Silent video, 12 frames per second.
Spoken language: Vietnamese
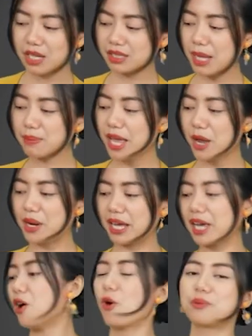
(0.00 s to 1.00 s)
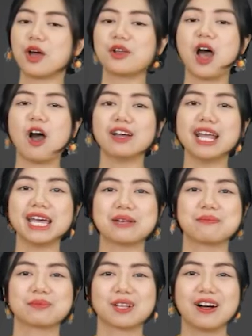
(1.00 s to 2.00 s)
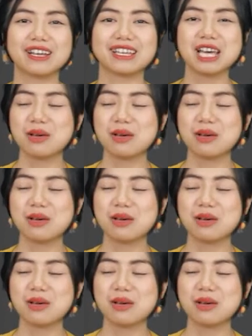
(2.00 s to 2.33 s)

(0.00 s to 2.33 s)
tiếp theo là cái hộp đỏ đỏ này rồi